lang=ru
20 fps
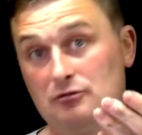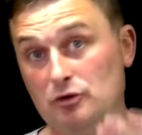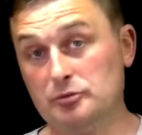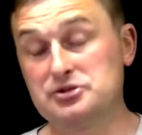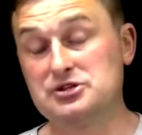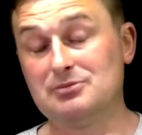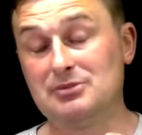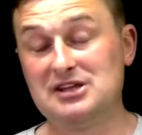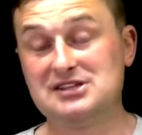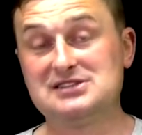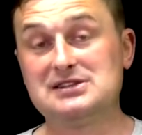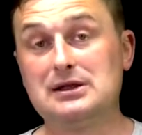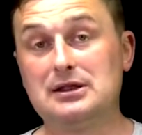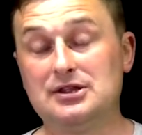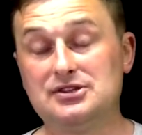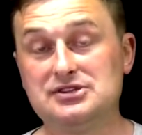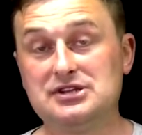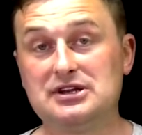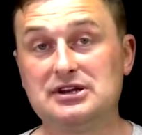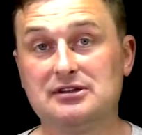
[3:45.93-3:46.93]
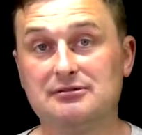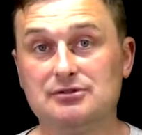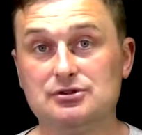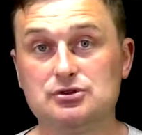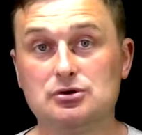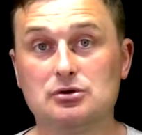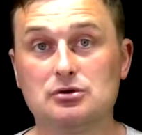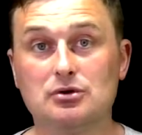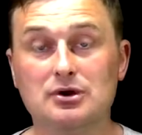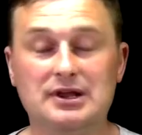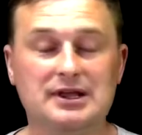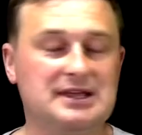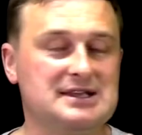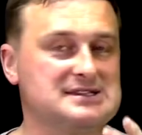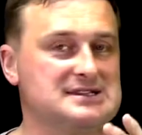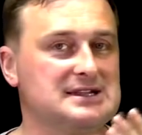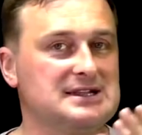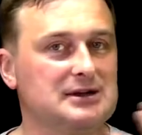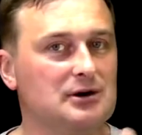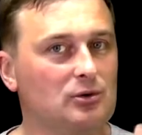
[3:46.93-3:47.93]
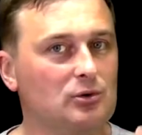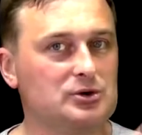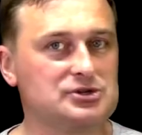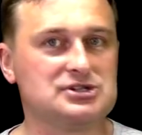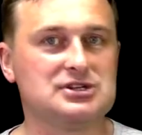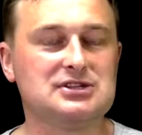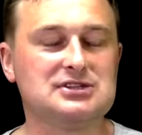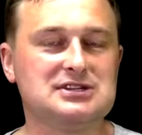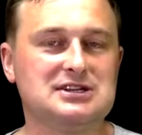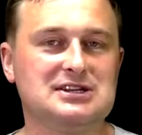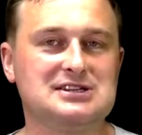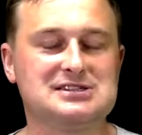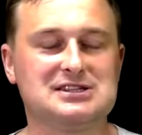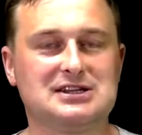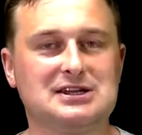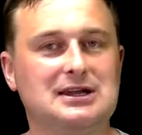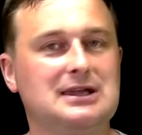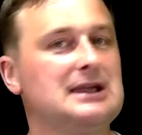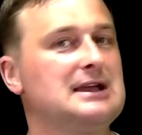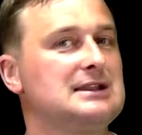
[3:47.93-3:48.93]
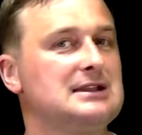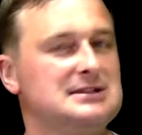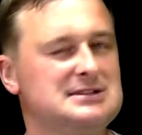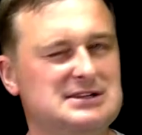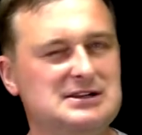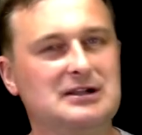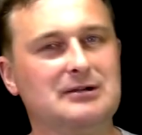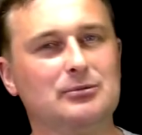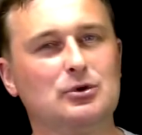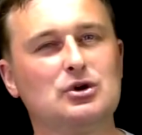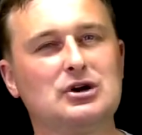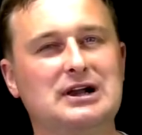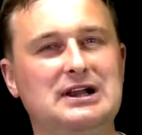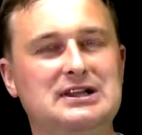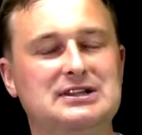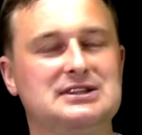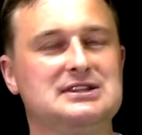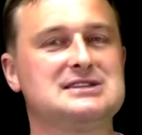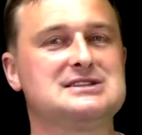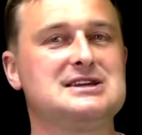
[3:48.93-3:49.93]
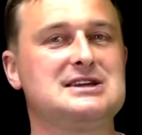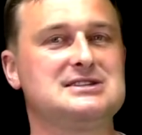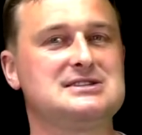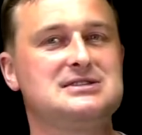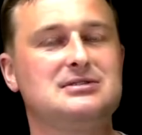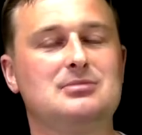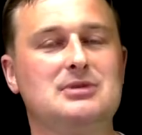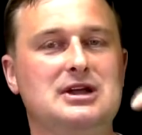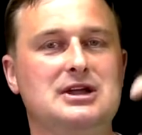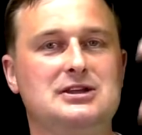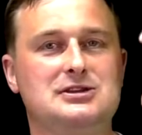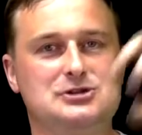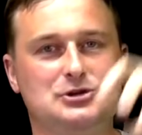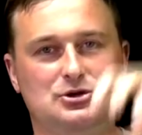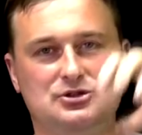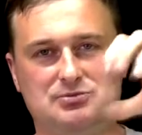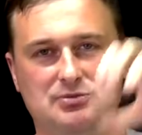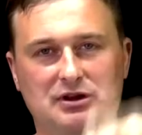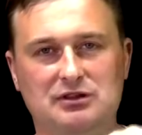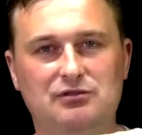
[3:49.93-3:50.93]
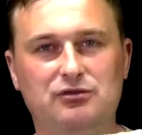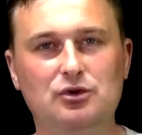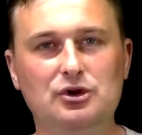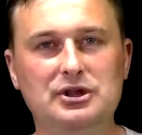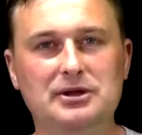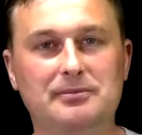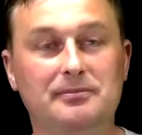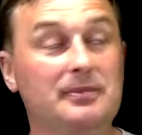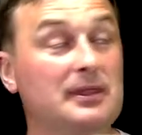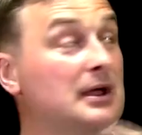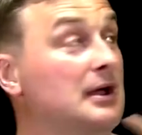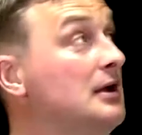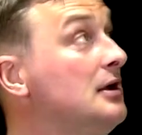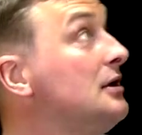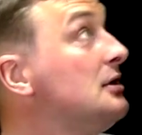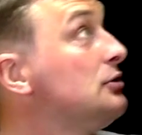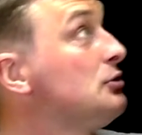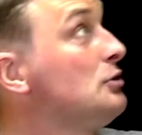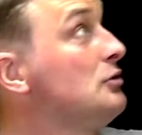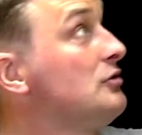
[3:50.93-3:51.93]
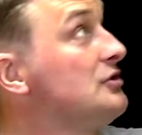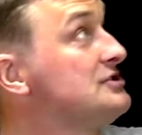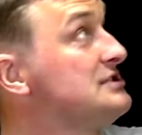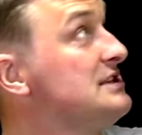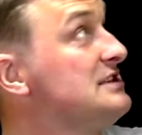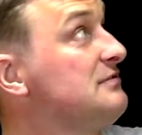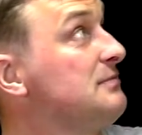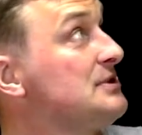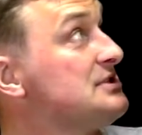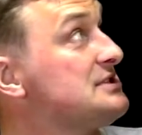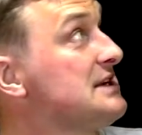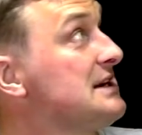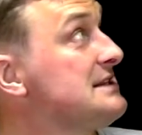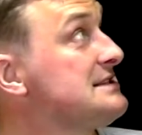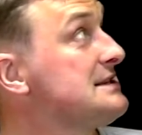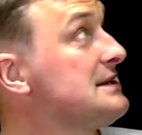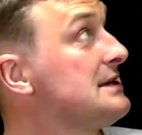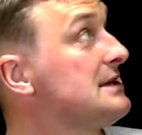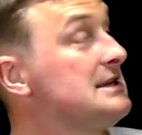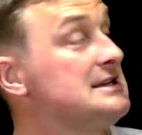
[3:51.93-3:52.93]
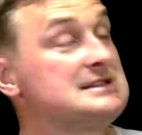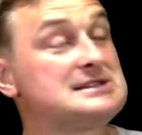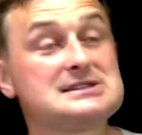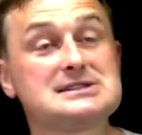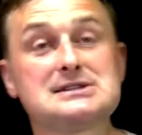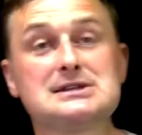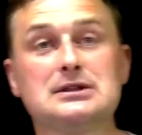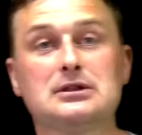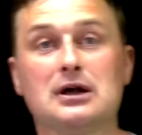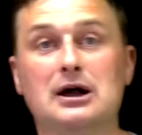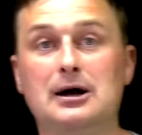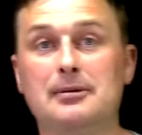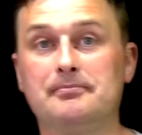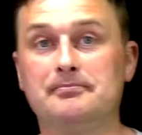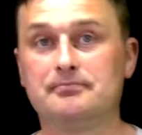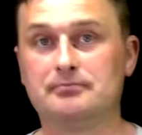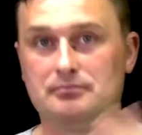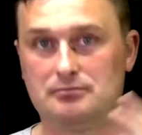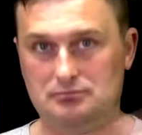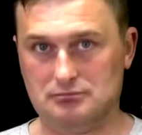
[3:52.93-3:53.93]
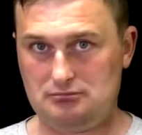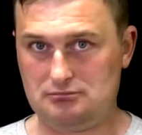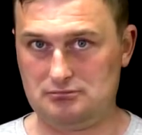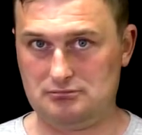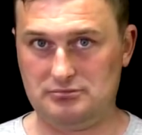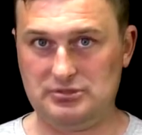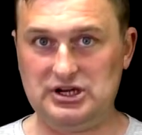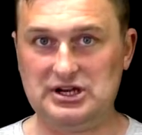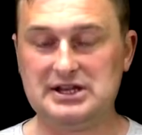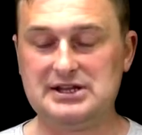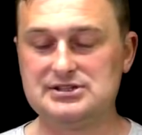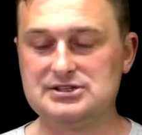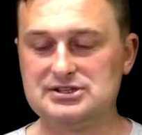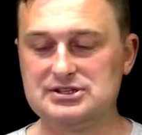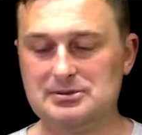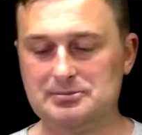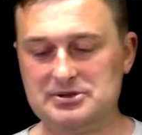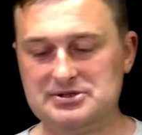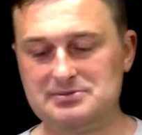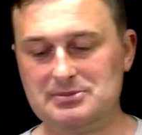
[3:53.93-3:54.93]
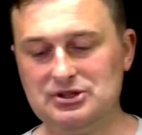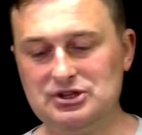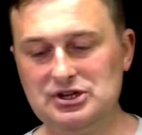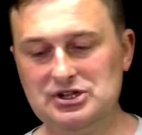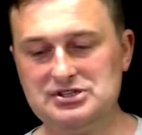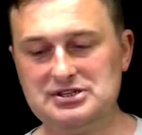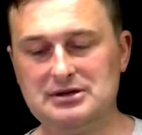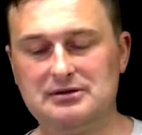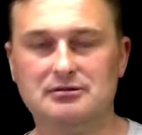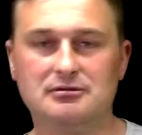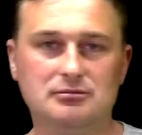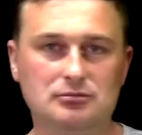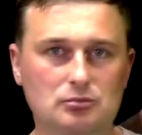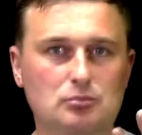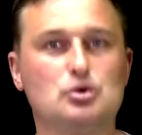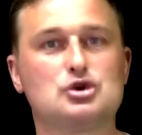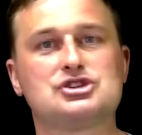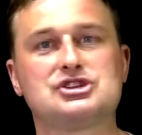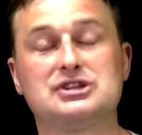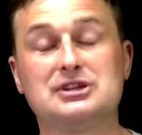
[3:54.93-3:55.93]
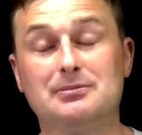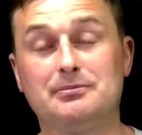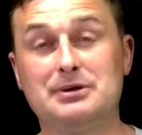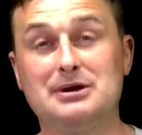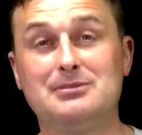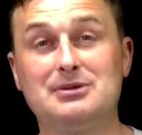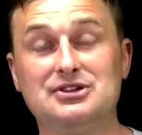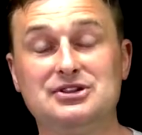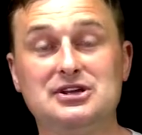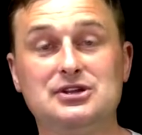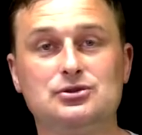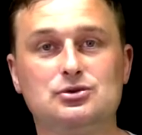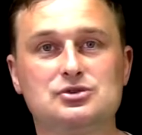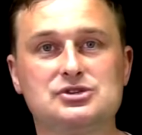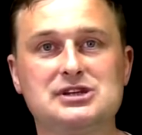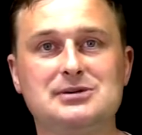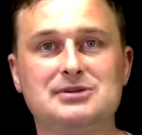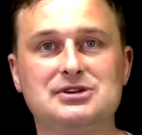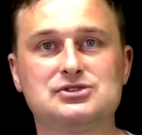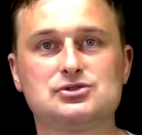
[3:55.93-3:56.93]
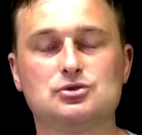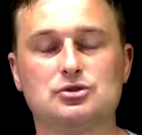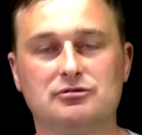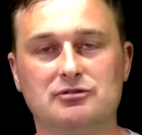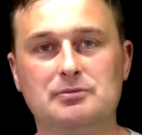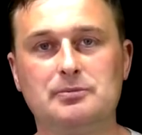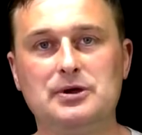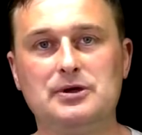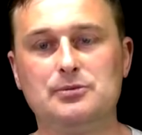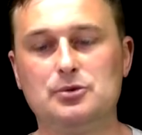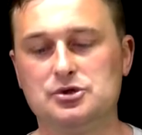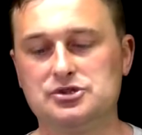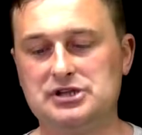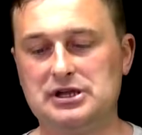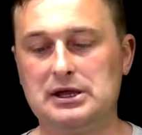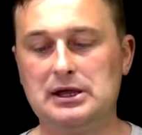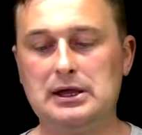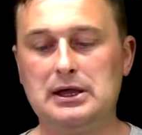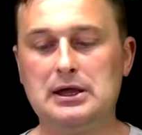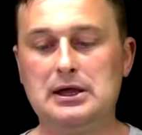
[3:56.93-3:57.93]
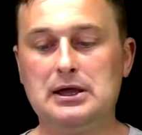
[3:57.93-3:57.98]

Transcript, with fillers: в общем, я снял отдельный видеоролик, если очень интересно, как я это делал много лет назад, снимая еще смартфоном, то вот здесь в подсказках есть ссылка. Переходите, посмотрите, ну, можете там промотать, но сама суть вы поймете.